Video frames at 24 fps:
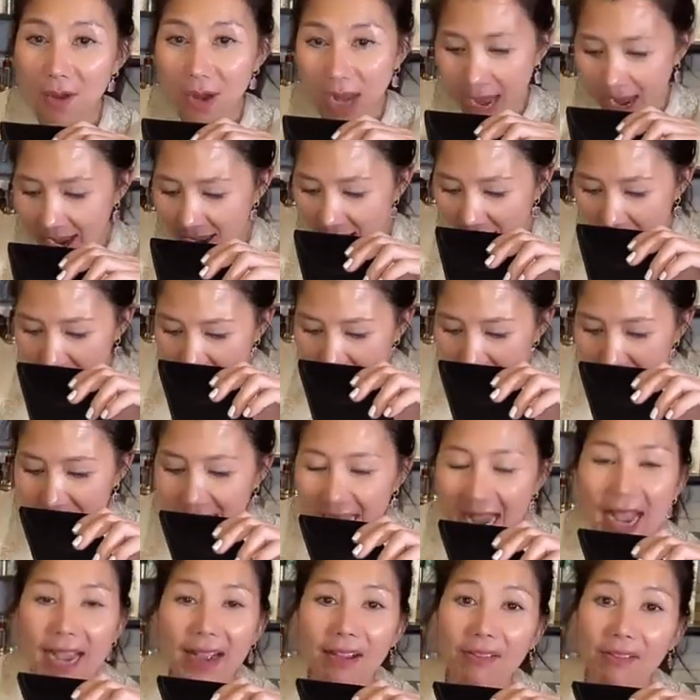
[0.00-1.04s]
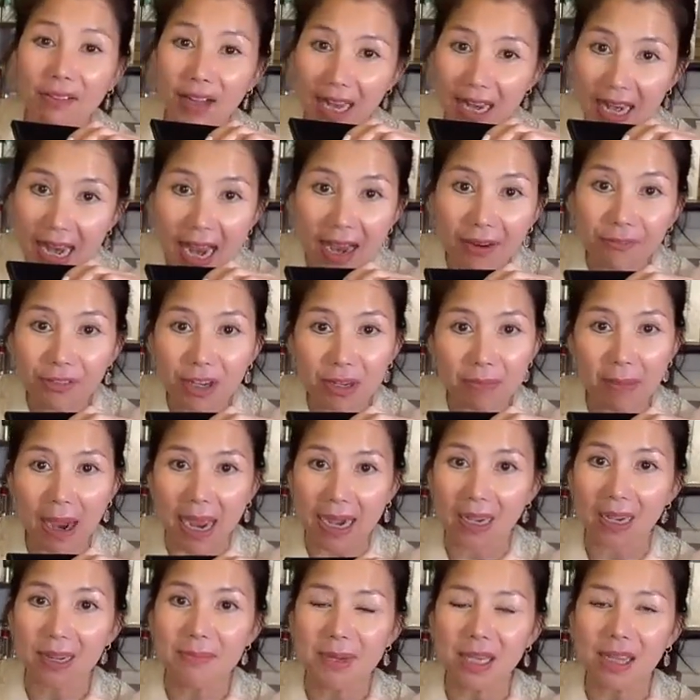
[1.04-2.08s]
mà nó đã hết cái hàng cái hàng
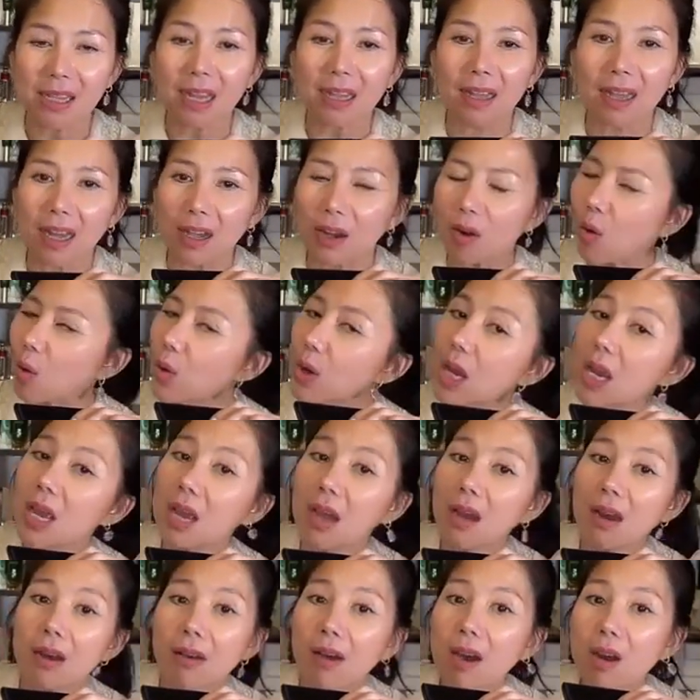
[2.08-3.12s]
phiên bản limited này rồi